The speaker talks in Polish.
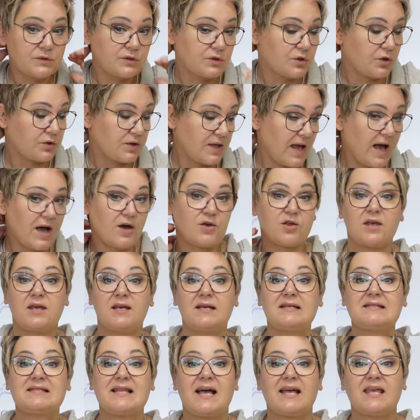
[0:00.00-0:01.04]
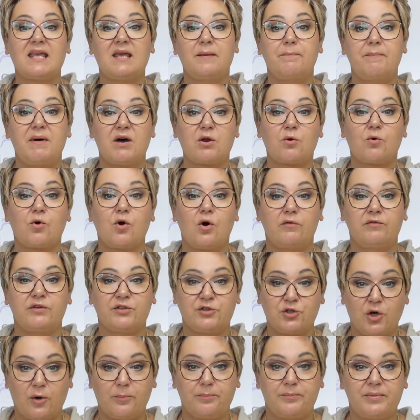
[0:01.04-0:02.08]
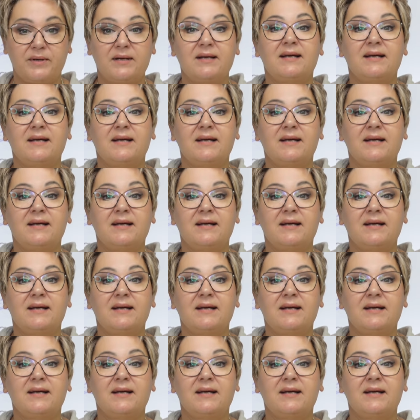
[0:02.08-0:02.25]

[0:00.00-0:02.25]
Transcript: to także jest taki perukowy top.